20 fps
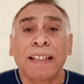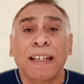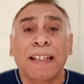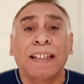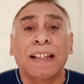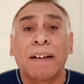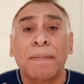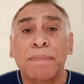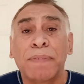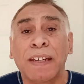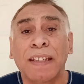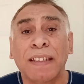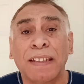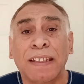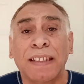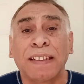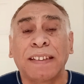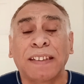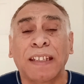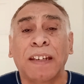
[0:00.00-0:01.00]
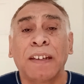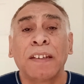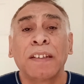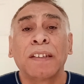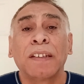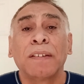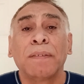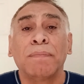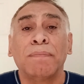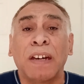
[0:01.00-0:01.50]
Y también dice,
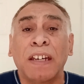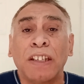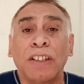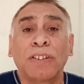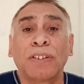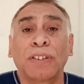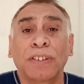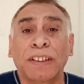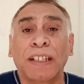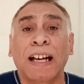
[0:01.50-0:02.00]
me hizo